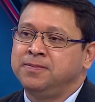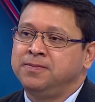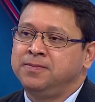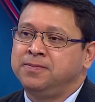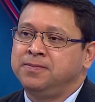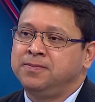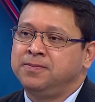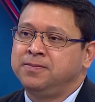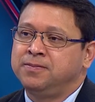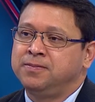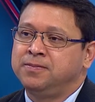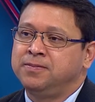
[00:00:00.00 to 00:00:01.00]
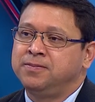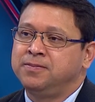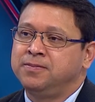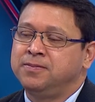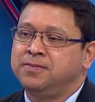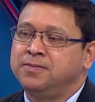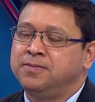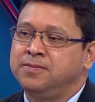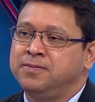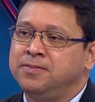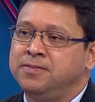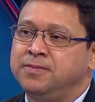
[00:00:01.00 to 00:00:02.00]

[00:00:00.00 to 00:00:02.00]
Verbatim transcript: director, eh, su director de atención